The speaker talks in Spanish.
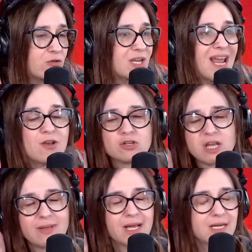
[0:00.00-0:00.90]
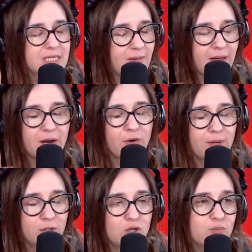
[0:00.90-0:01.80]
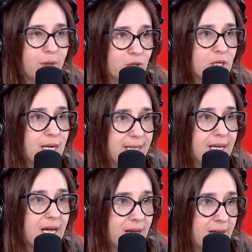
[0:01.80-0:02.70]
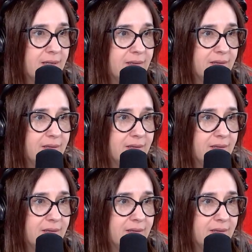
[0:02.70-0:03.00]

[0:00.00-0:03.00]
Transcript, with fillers: Él no sabía que le estaba robando los perros a Lady Gaga.